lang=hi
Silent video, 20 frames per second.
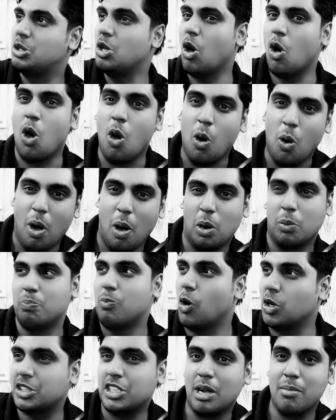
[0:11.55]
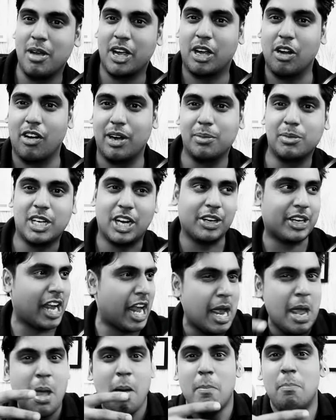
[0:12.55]
दूध दो और बोतल में गर्म
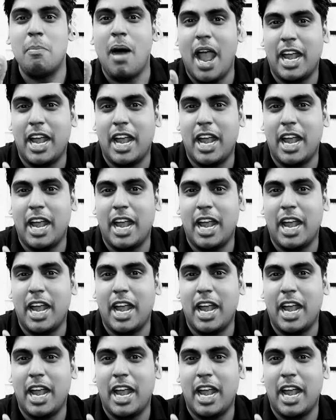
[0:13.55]
करके